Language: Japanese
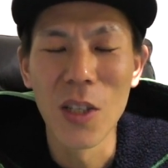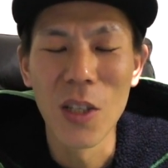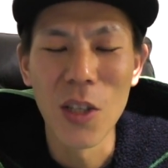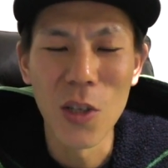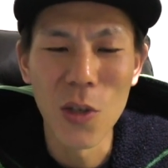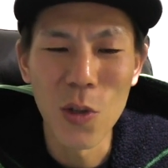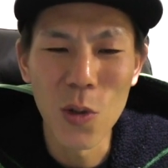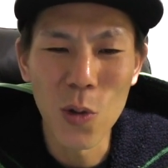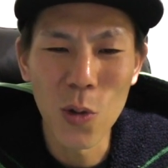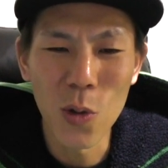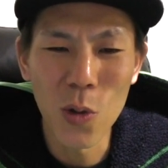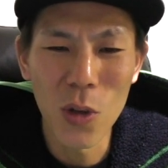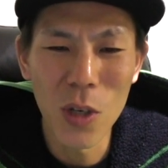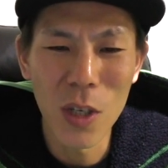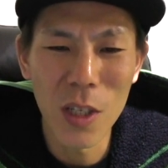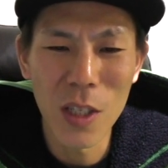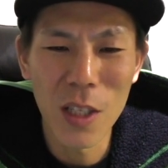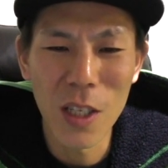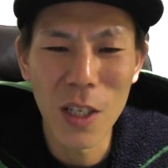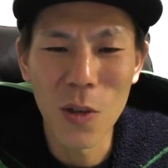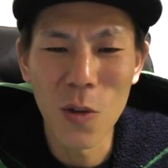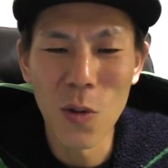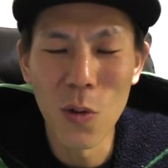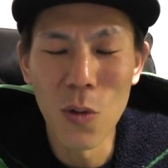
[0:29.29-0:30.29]
ということなん
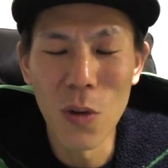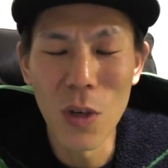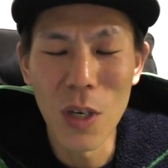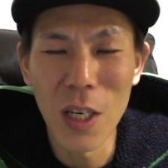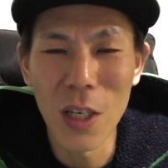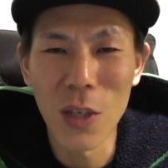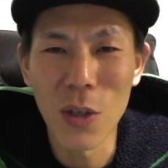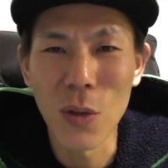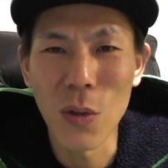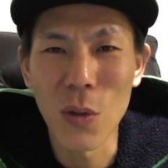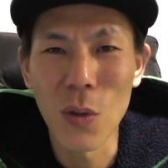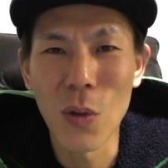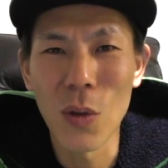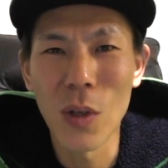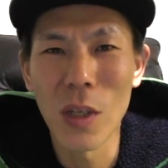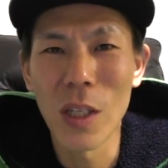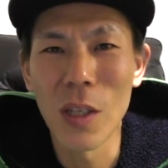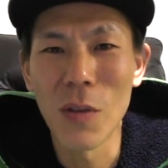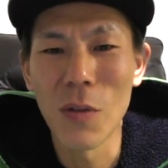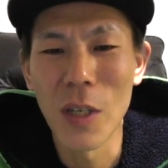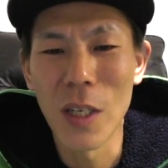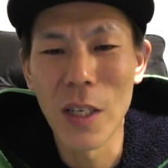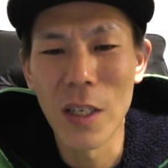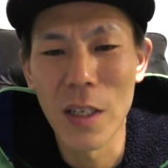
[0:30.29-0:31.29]
で今回の動画
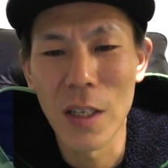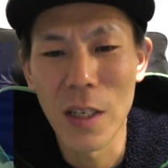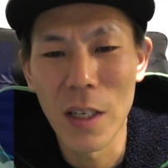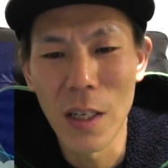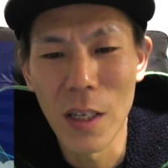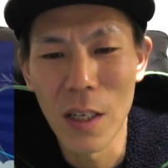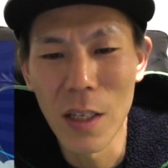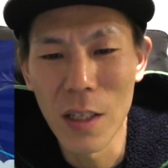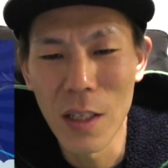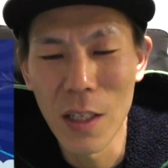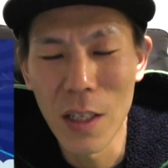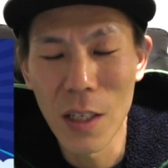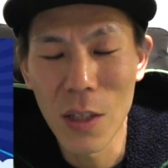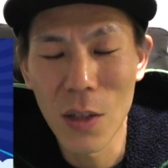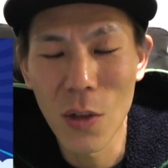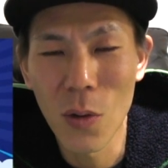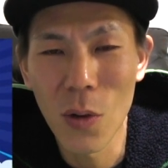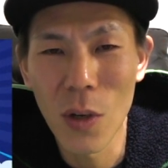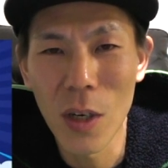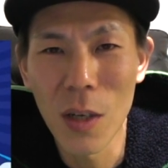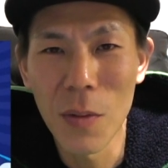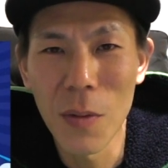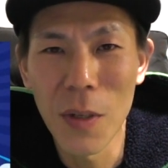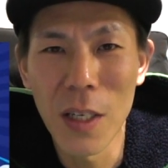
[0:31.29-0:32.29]
では ANA
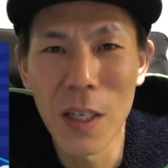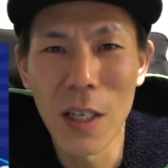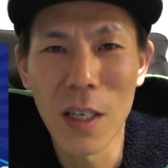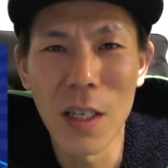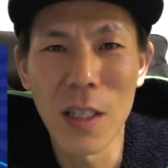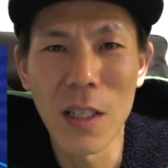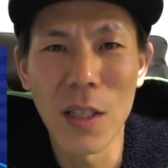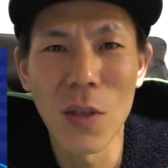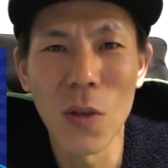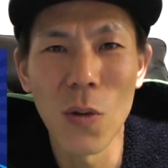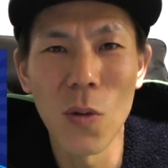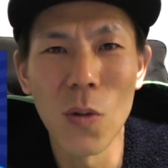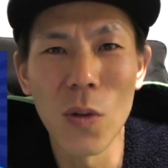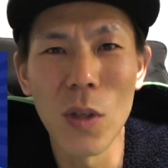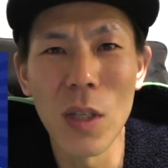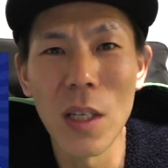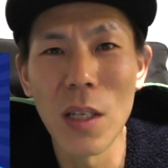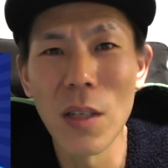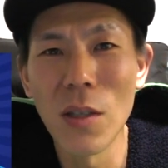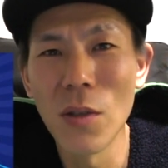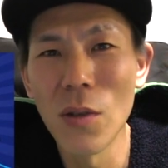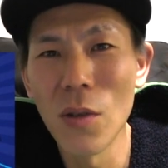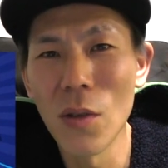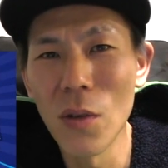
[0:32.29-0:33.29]

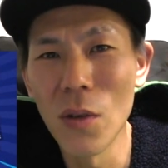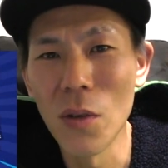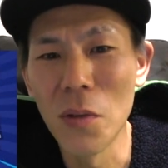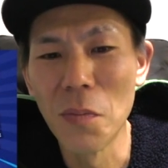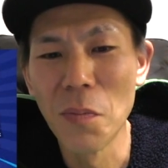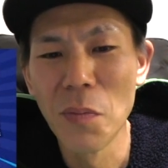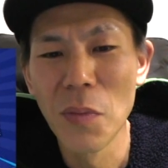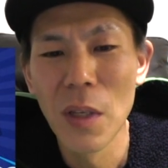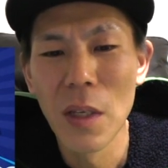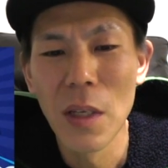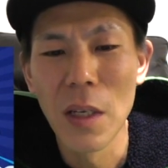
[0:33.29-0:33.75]
トラベラーズホテルの